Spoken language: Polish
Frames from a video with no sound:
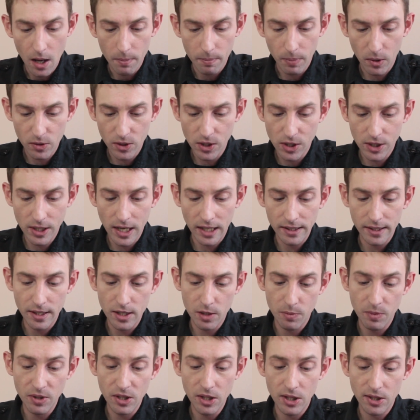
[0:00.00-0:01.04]
pozyskanej
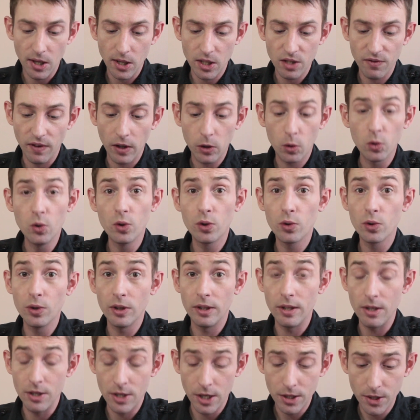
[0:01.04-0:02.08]
z Ministerstwa
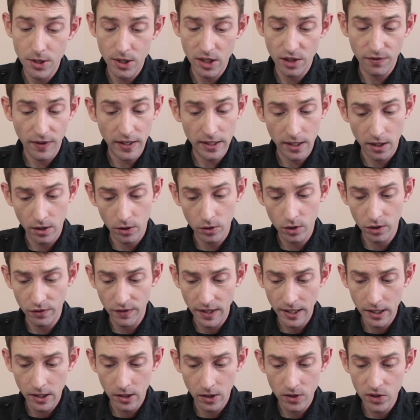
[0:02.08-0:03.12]
Kultury i Dziedzictwa
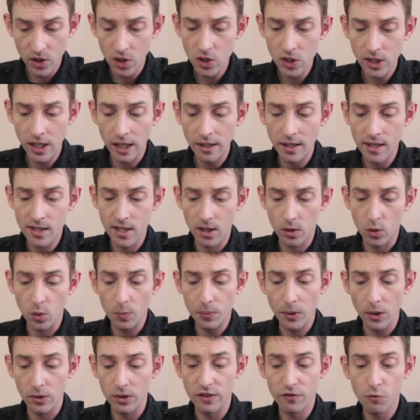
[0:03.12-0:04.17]
Narodowego zostanie
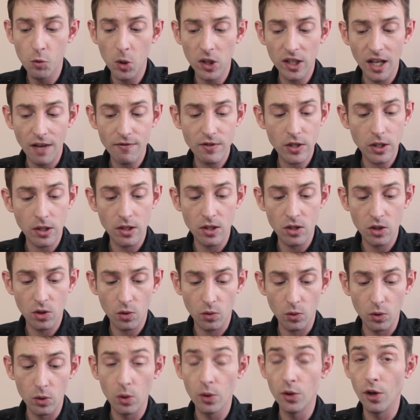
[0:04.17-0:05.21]
zakupiony włodawski
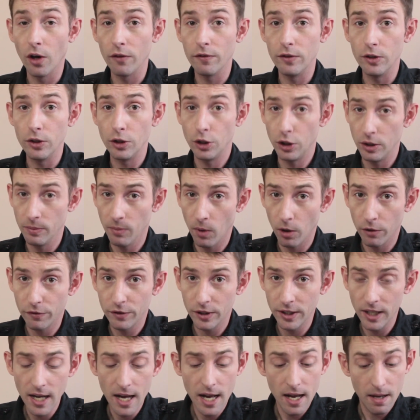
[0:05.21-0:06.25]
strój ludowy zimowy,